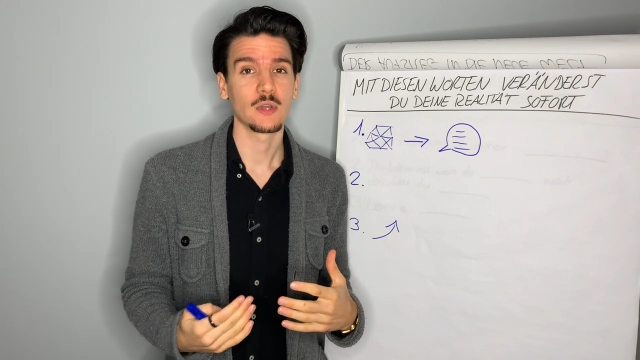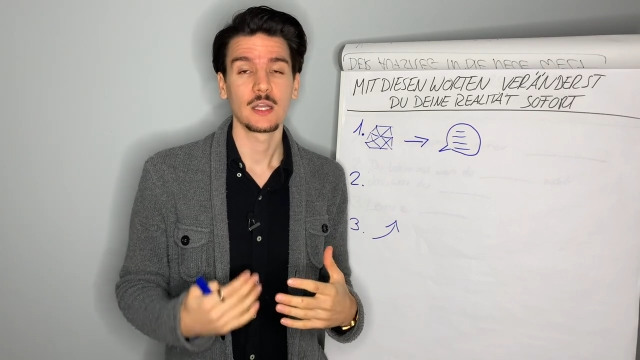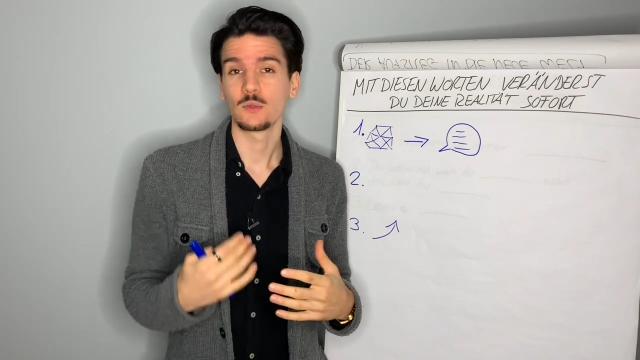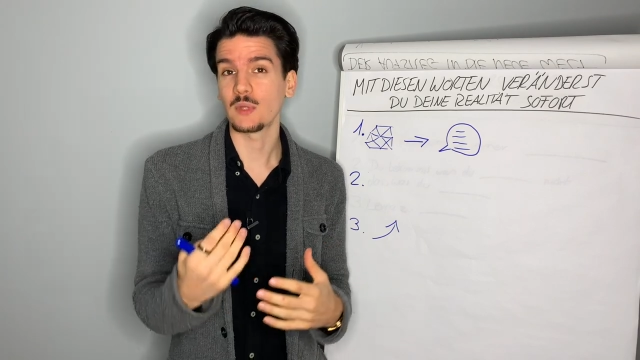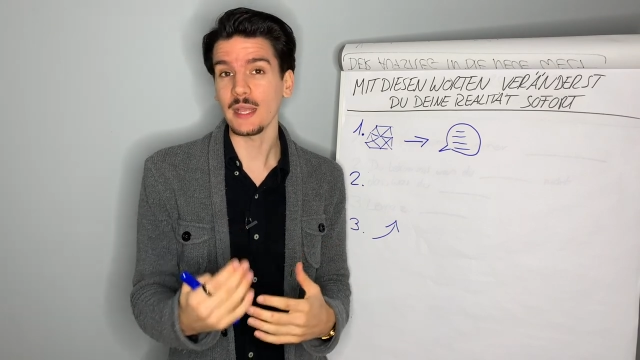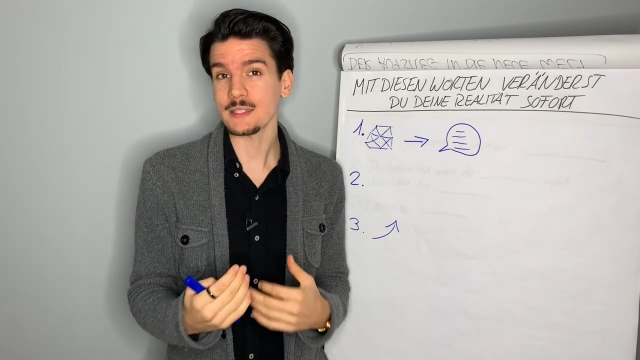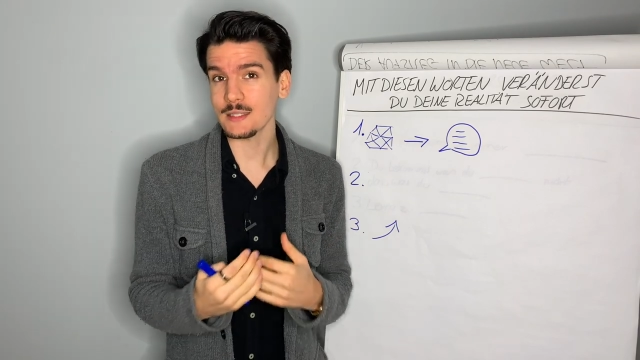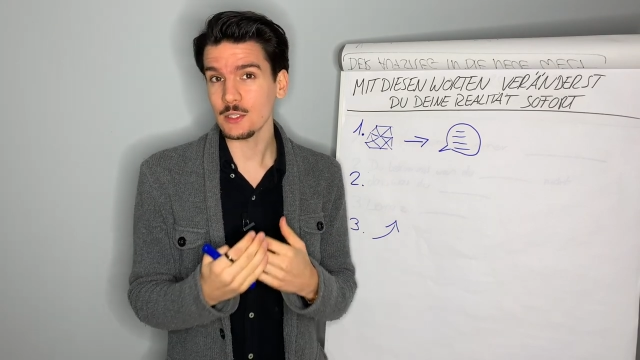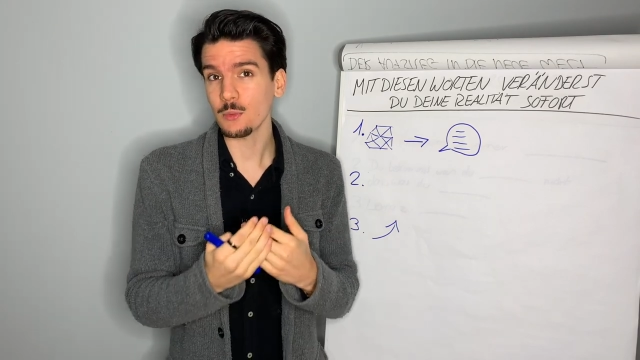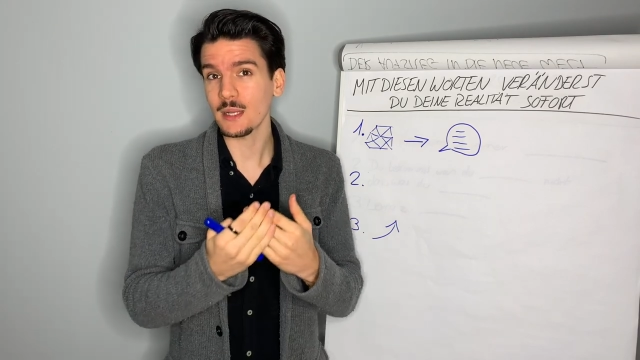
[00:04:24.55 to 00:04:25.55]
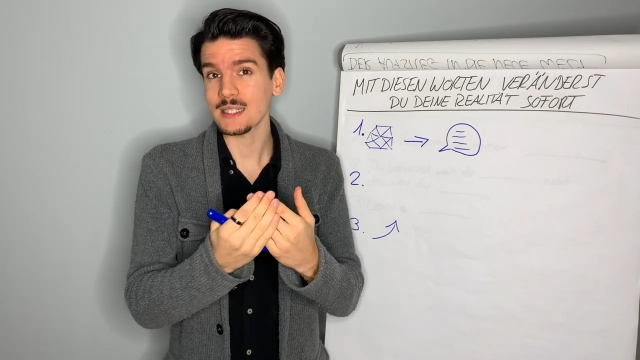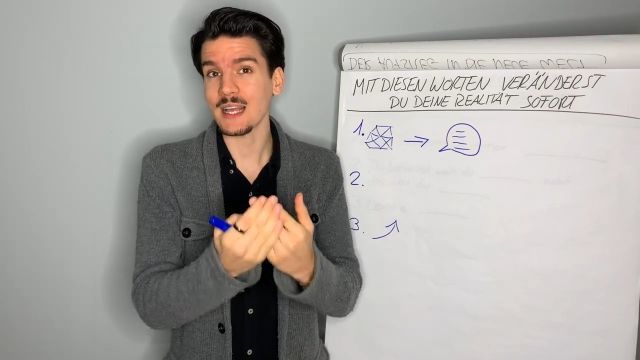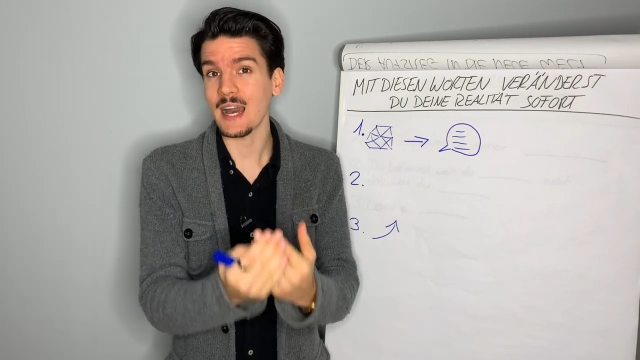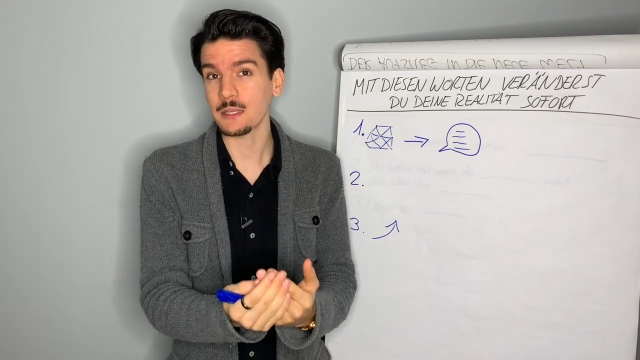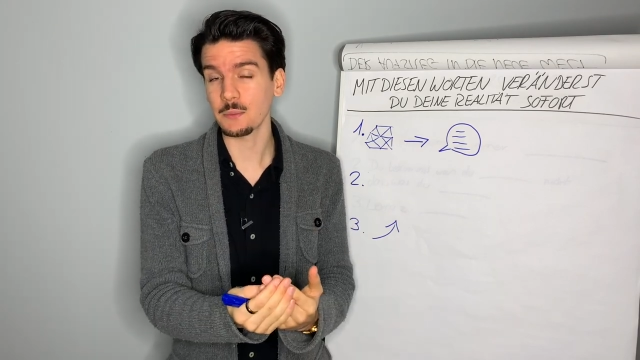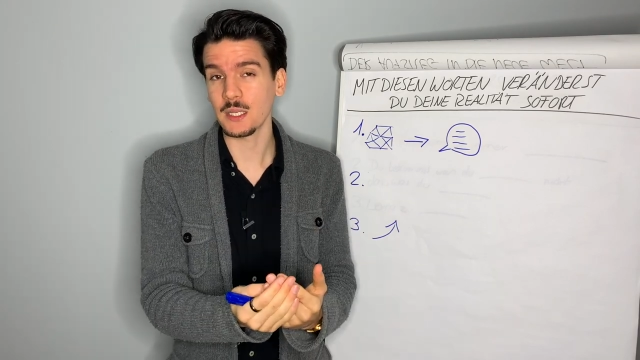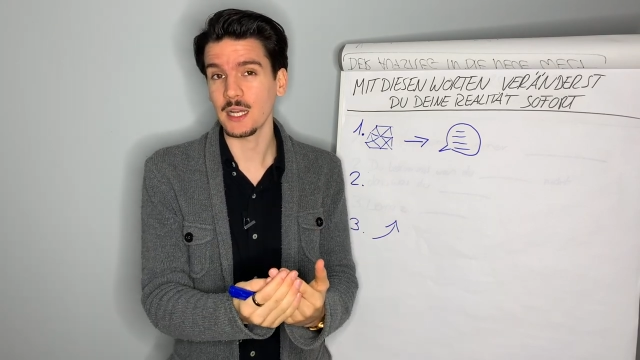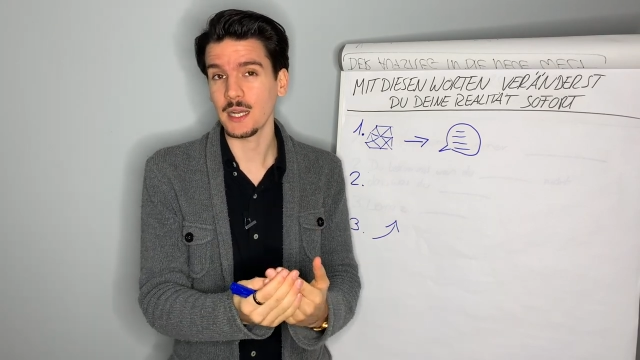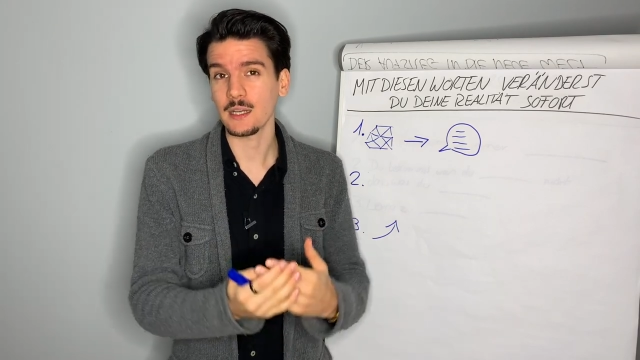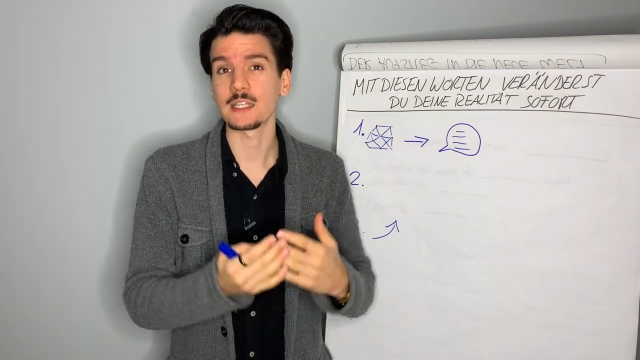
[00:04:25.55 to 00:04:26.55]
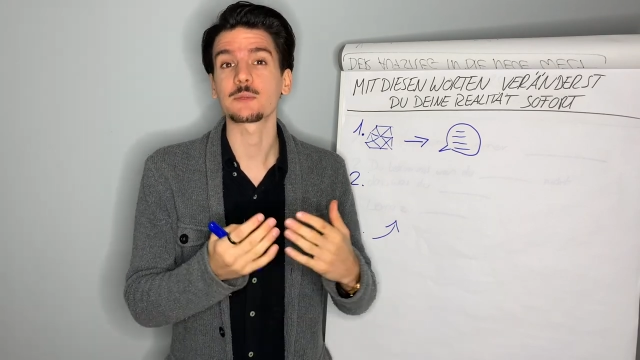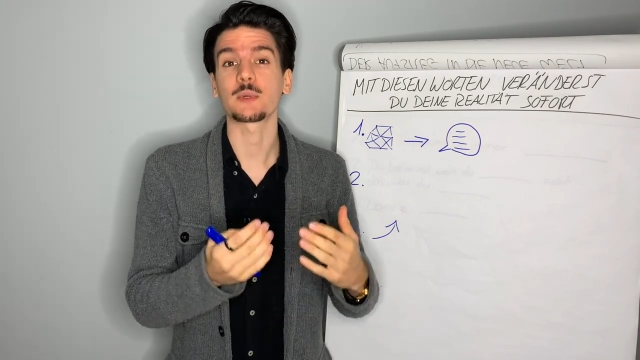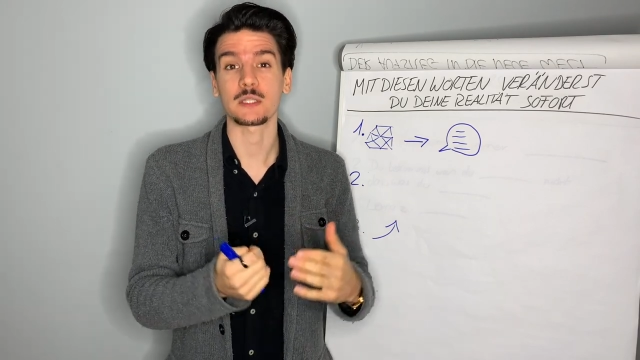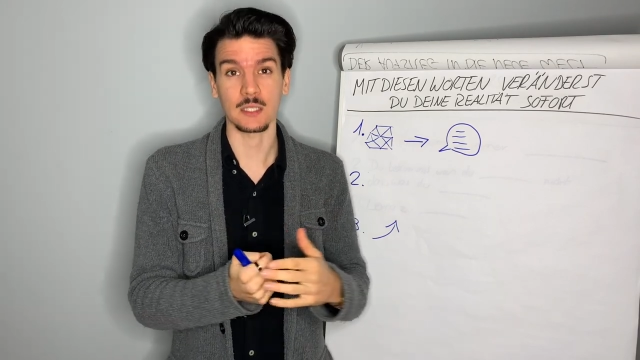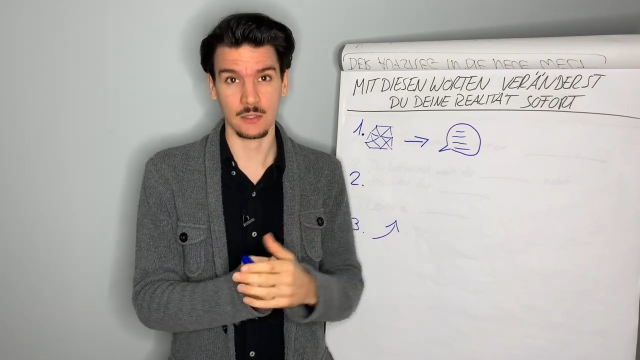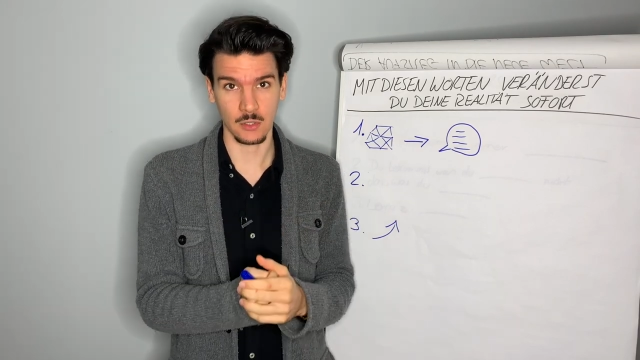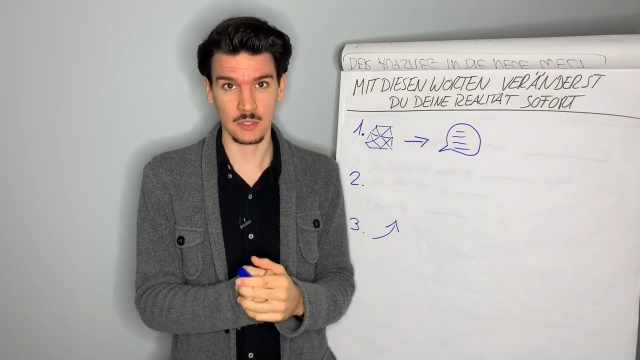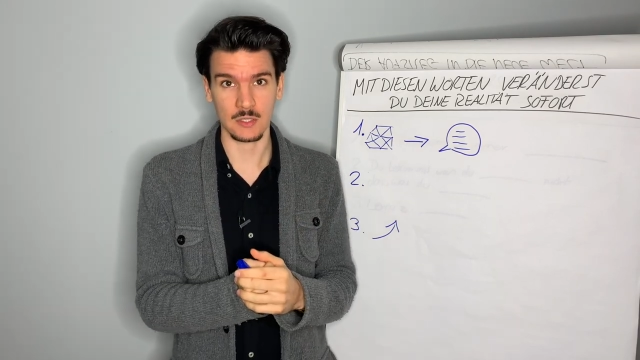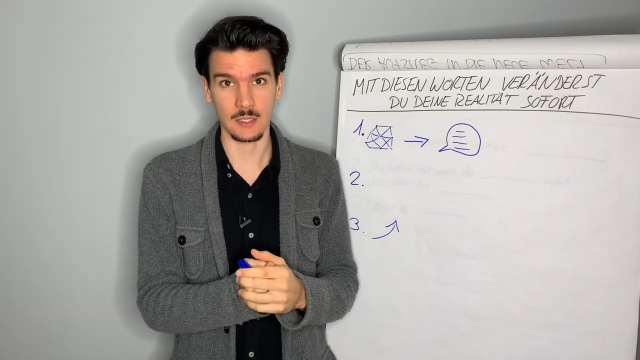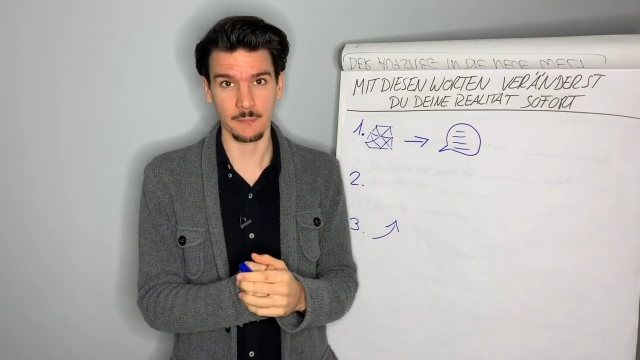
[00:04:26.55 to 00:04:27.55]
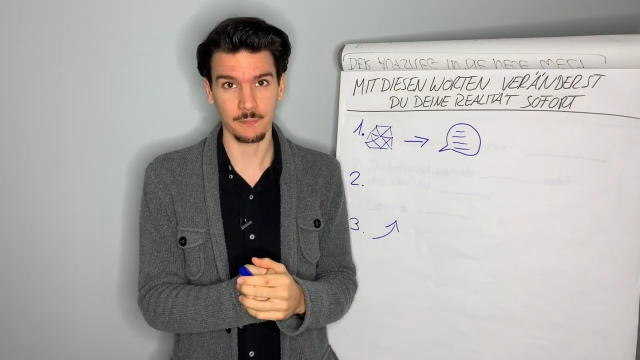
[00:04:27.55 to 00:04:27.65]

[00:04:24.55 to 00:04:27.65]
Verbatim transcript: Du denkst nicht über das Atmen nach, es passiert trotzdem.